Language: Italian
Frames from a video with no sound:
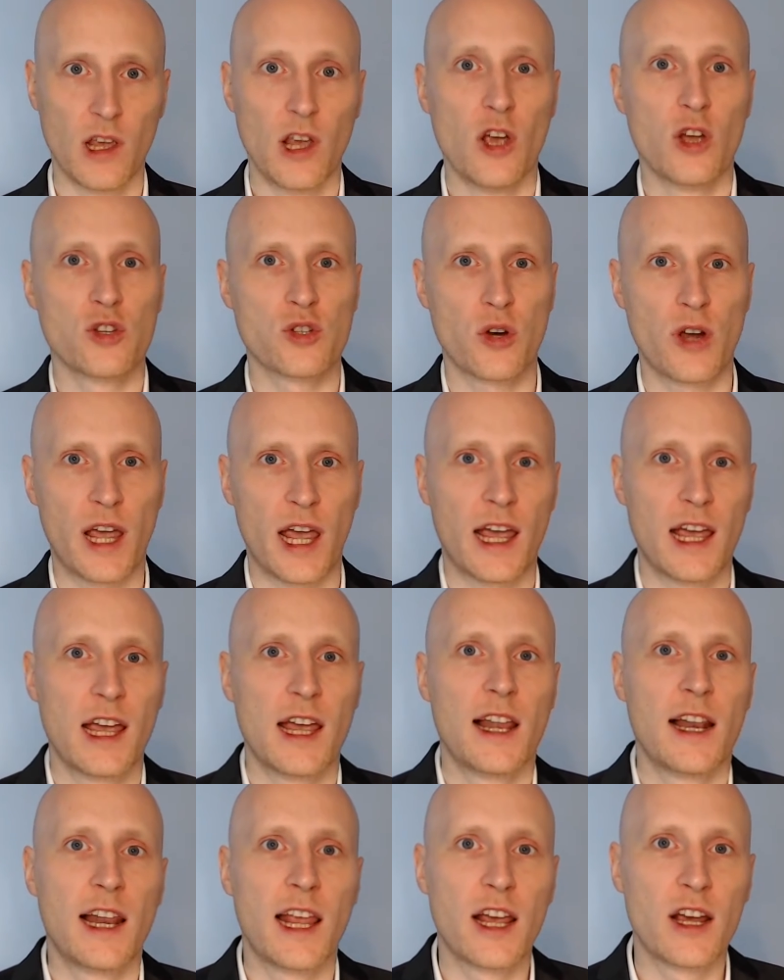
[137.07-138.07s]
Cioè,
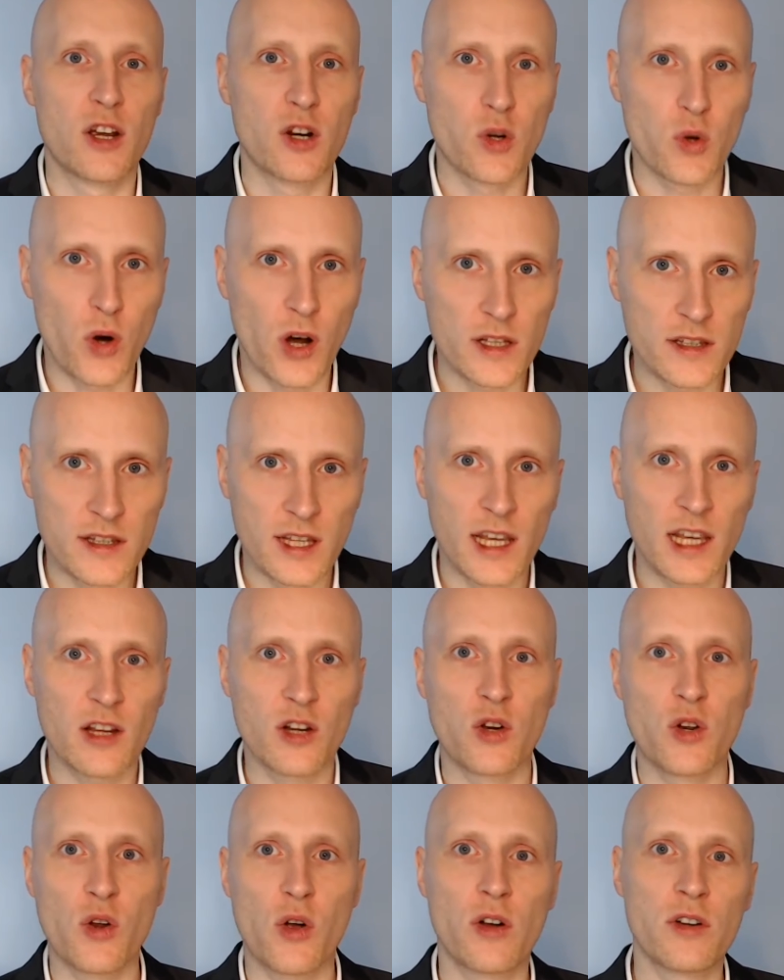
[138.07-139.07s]
le ruote
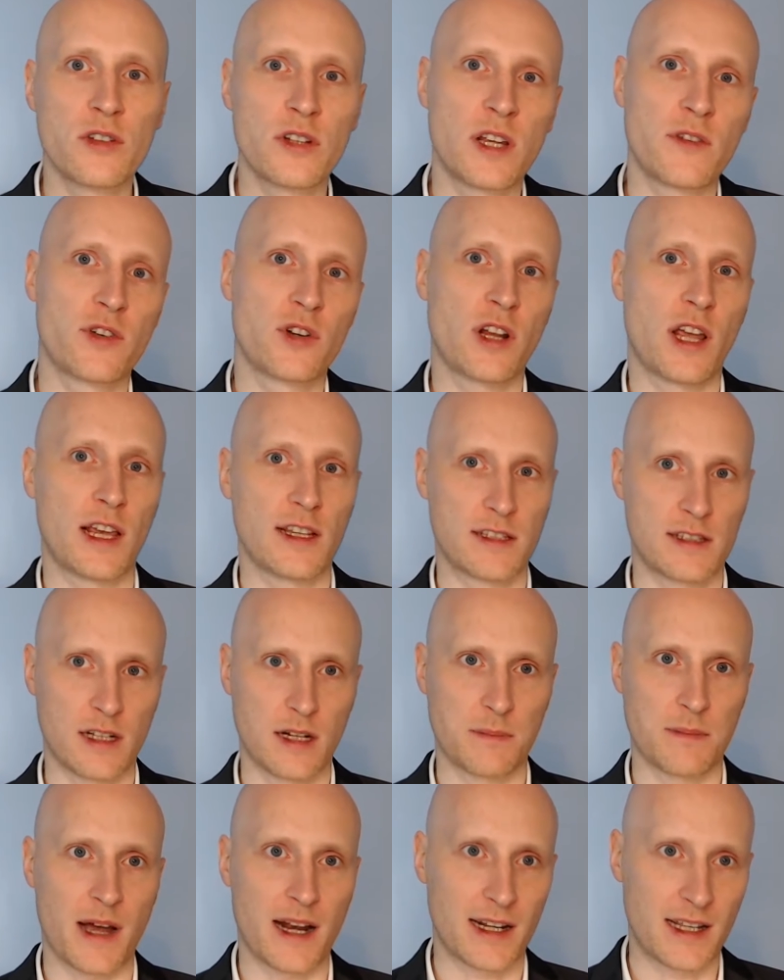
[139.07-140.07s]
non devono essere
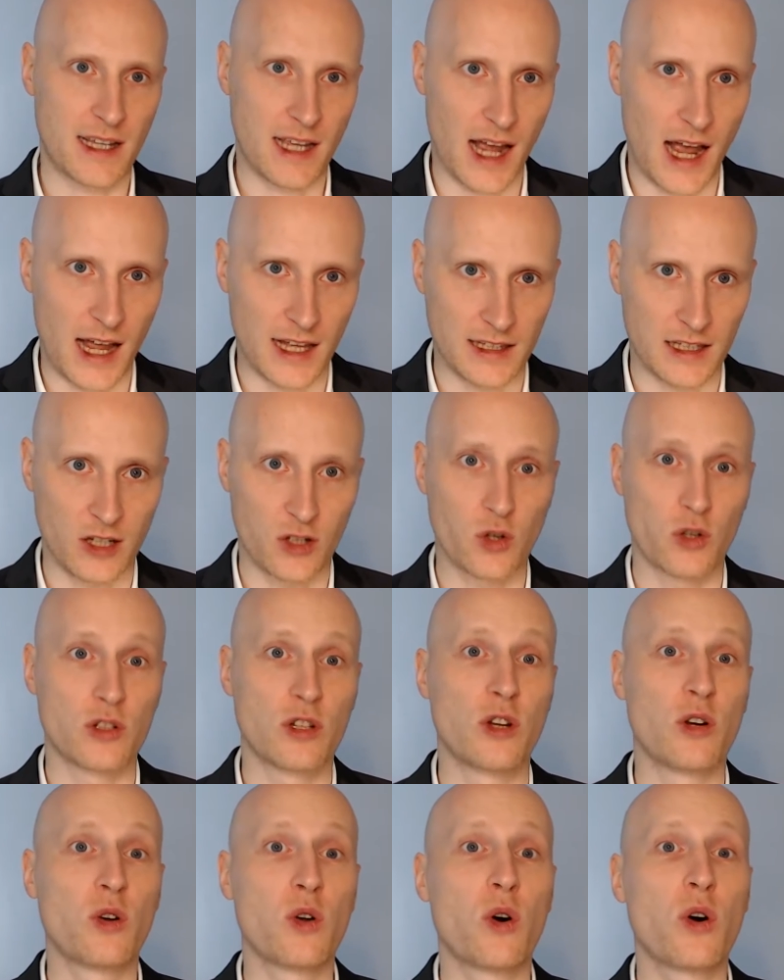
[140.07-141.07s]
marcate con
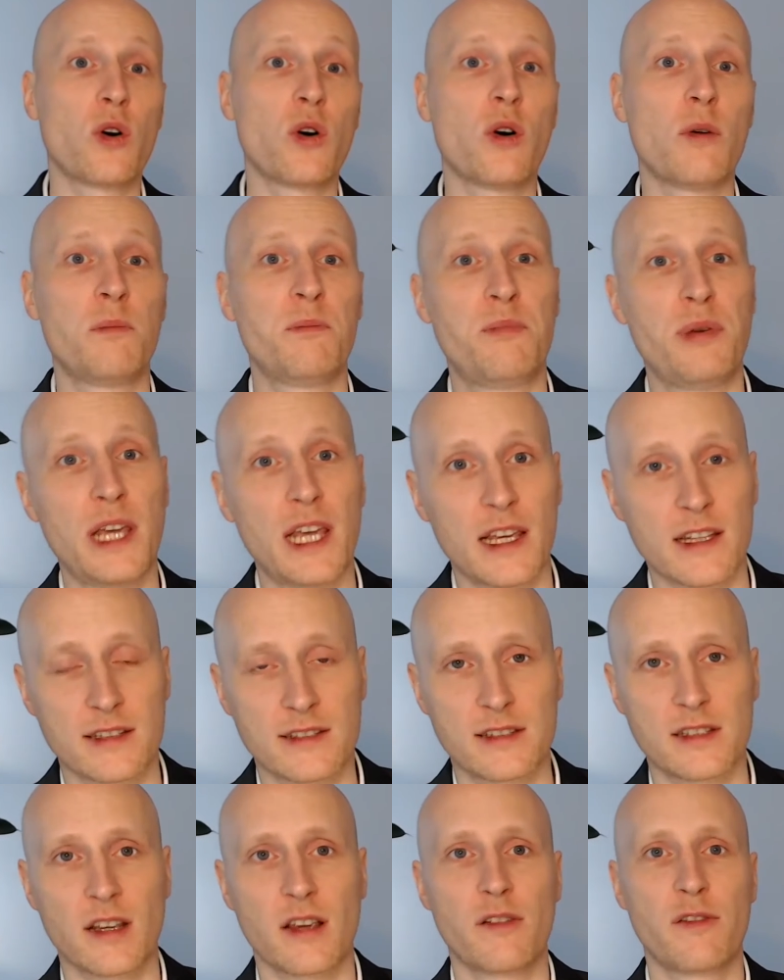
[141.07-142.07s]
il logo
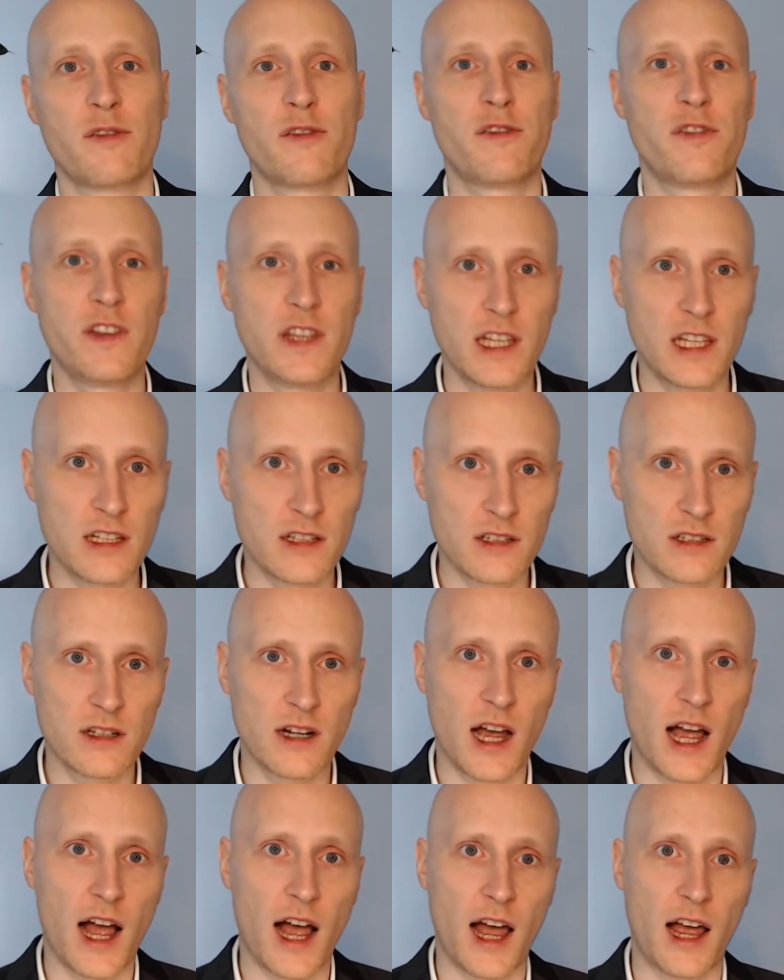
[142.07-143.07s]
BIS
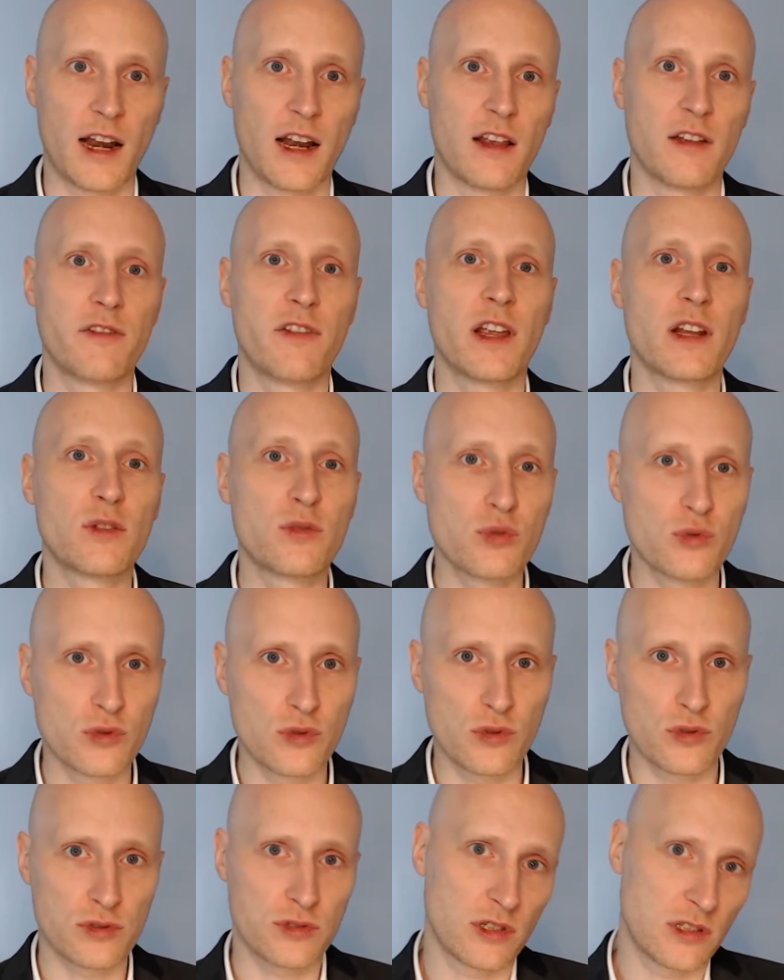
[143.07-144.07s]
fino al
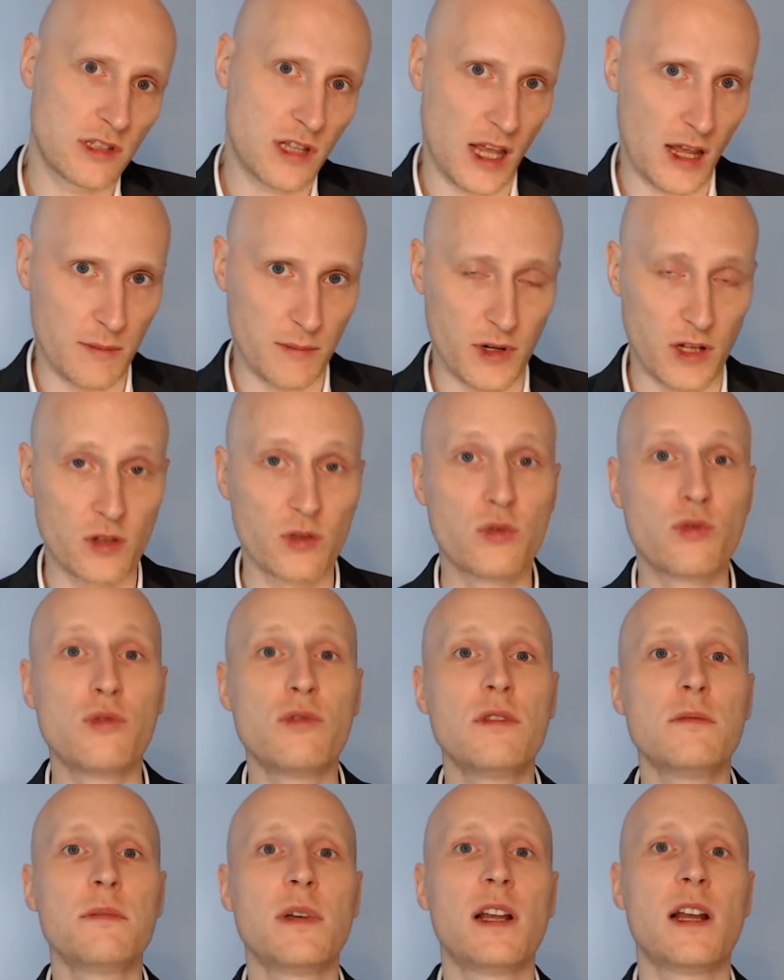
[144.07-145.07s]
21 settembre
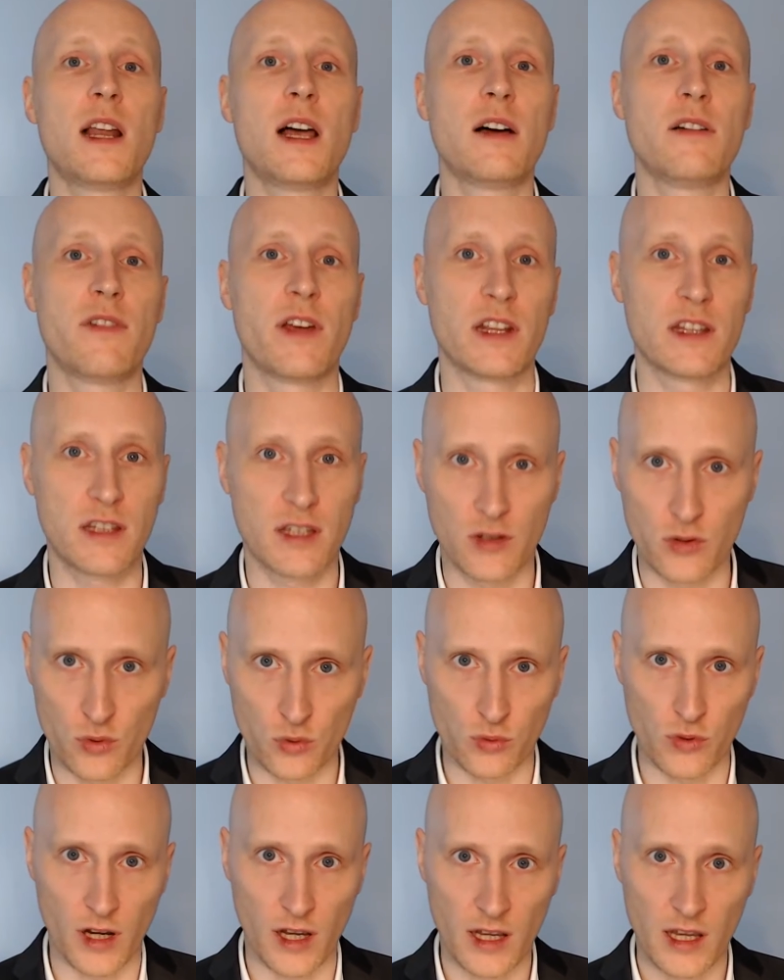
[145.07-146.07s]

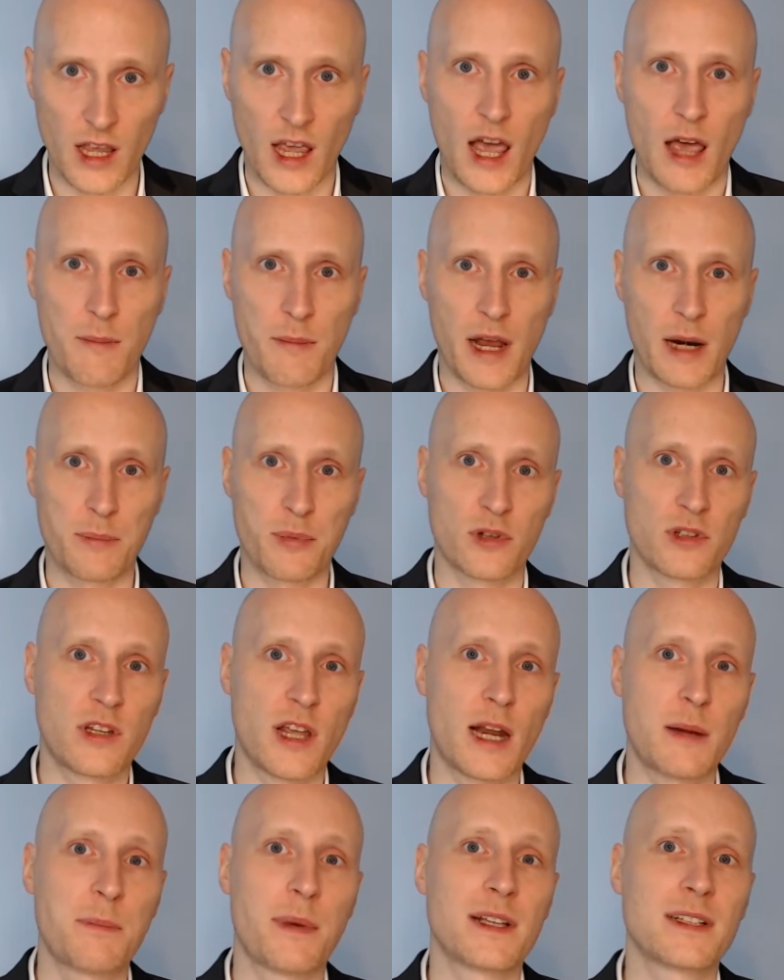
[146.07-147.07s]
2022 per
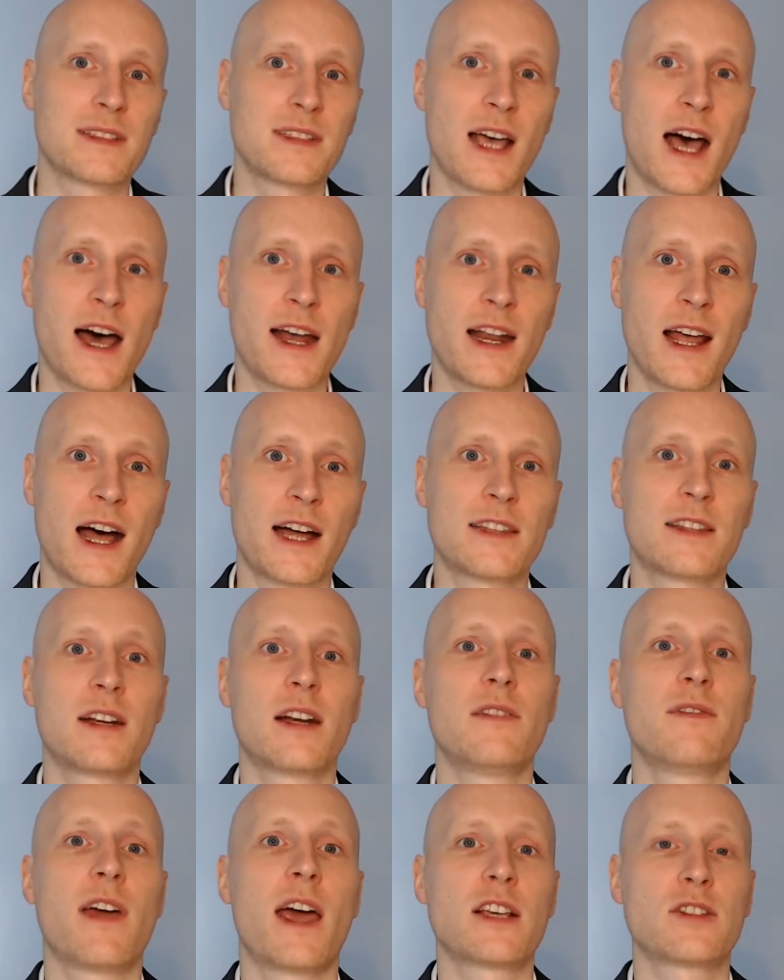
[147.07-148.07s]
poter passare
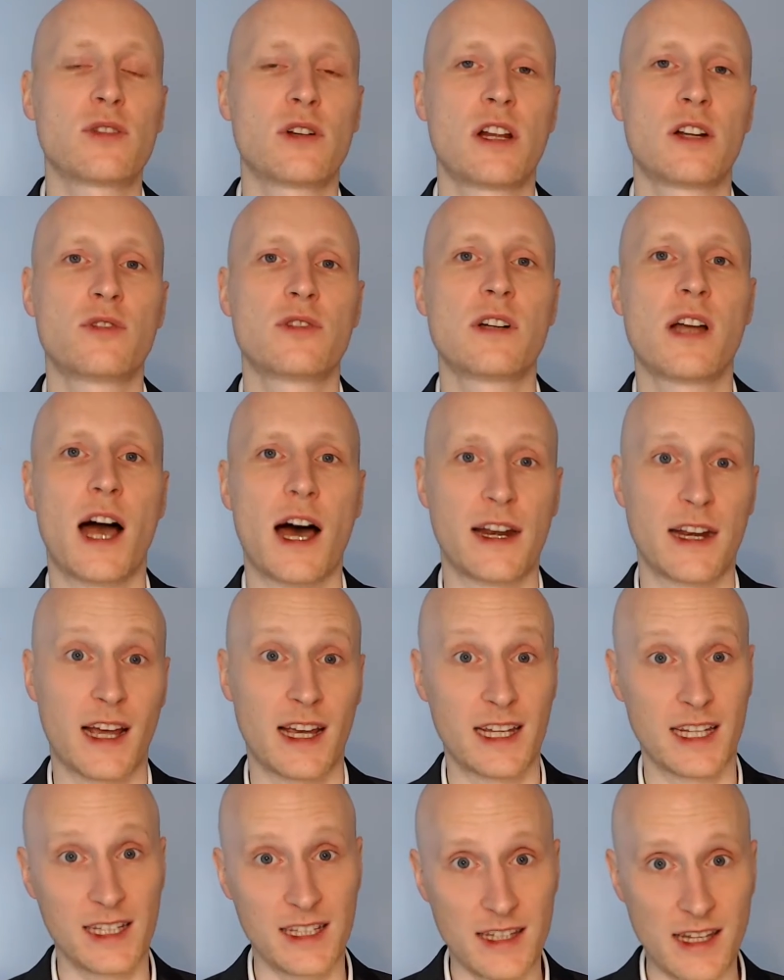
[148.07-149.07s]
attraverso la dogana
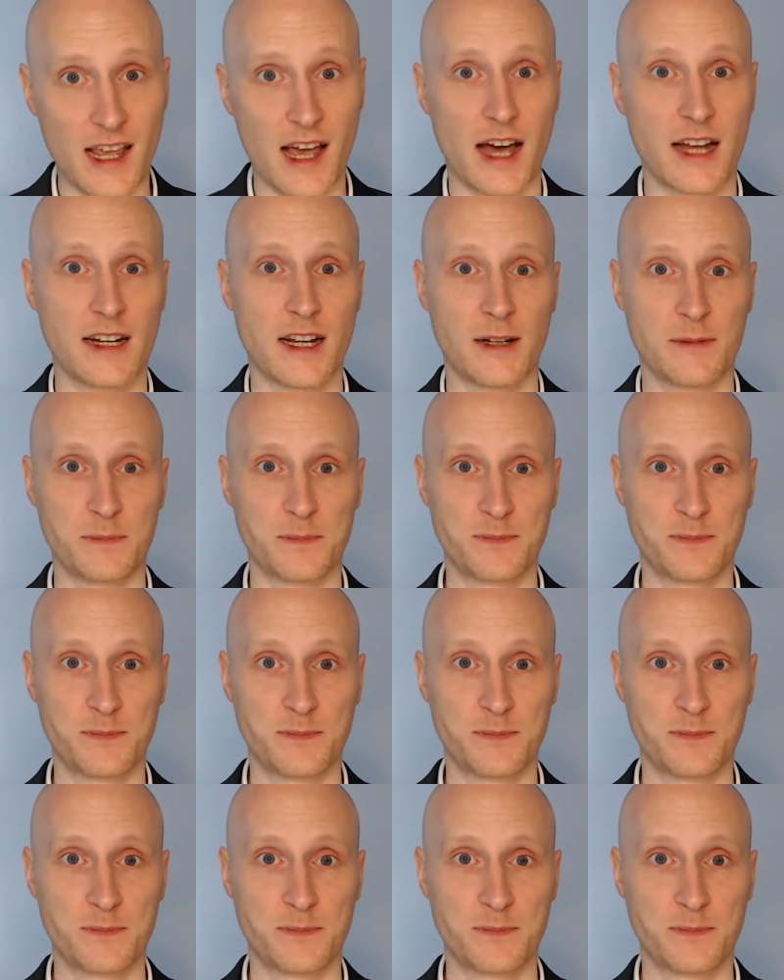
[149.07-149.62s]
indiana.